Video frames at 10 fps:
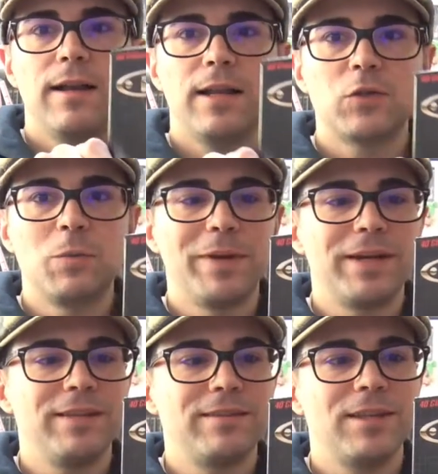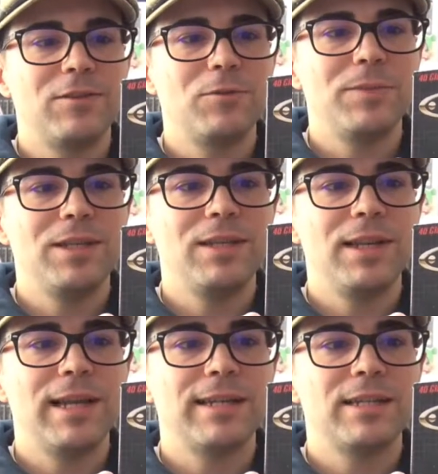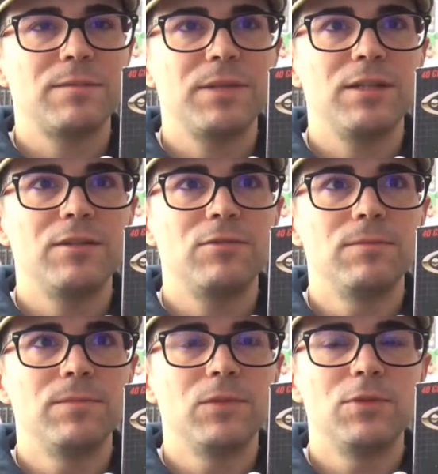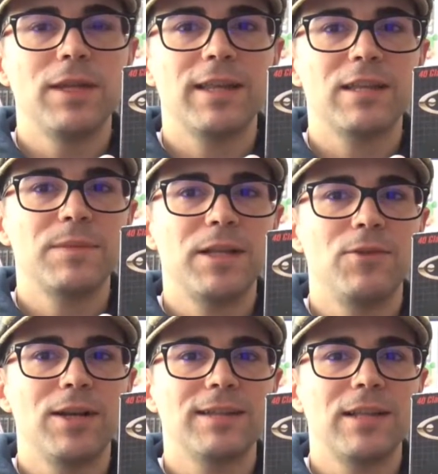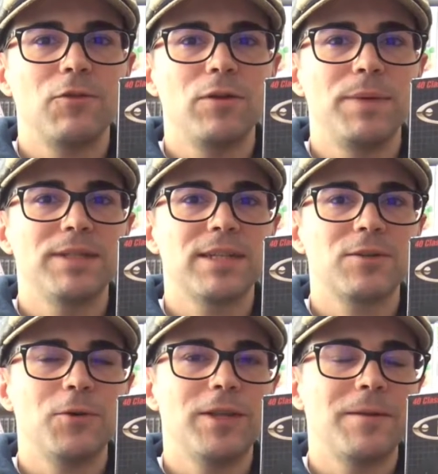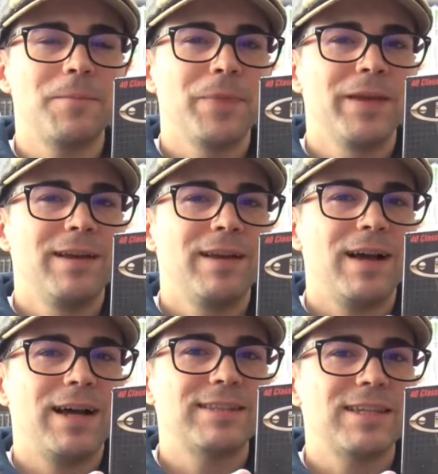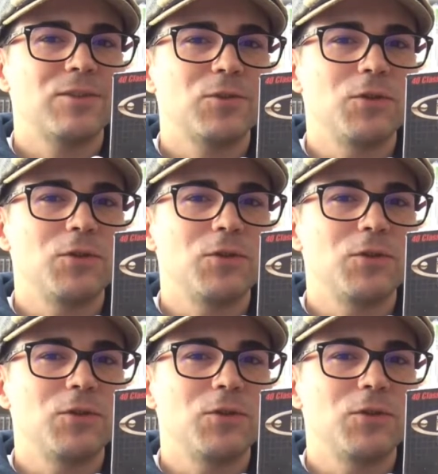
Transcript: Super Nintendo Mini y la NES Mini, mm, tú te quedas mirando el catálogo y piensas, joder, a estas dos